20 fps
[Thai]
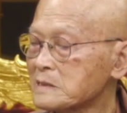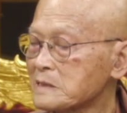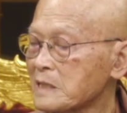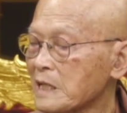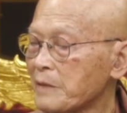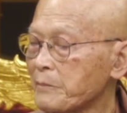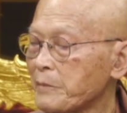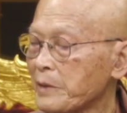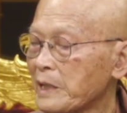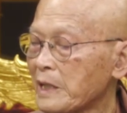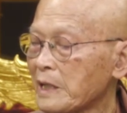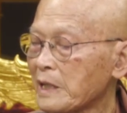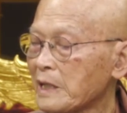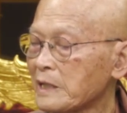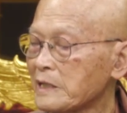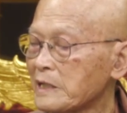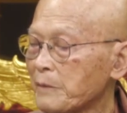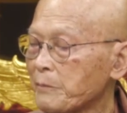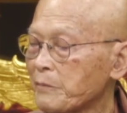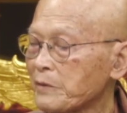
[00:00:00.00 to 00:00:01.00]
สี่เมื่อกี้ก็
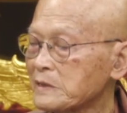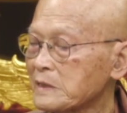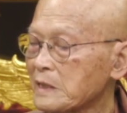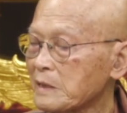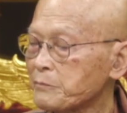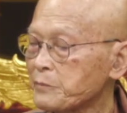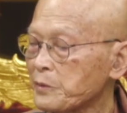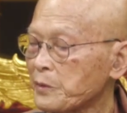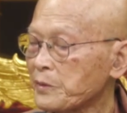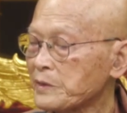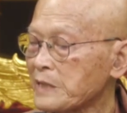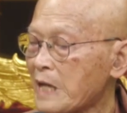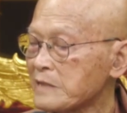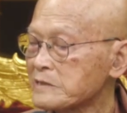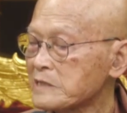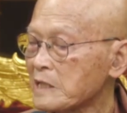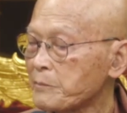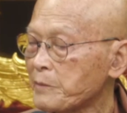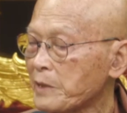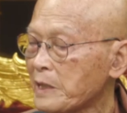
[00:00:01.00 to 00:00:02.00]
หยิบ สติปัฏฐาน
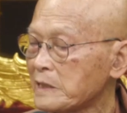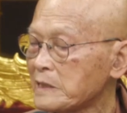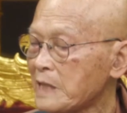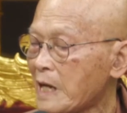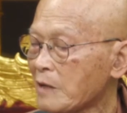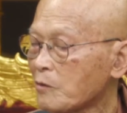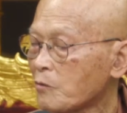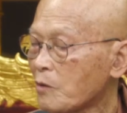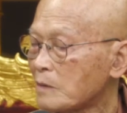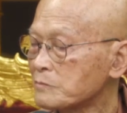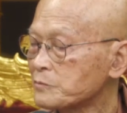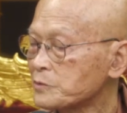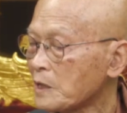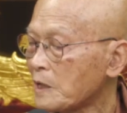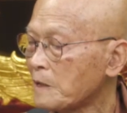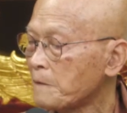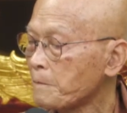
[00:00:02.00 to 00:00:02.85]
สี่มันขยายความซะ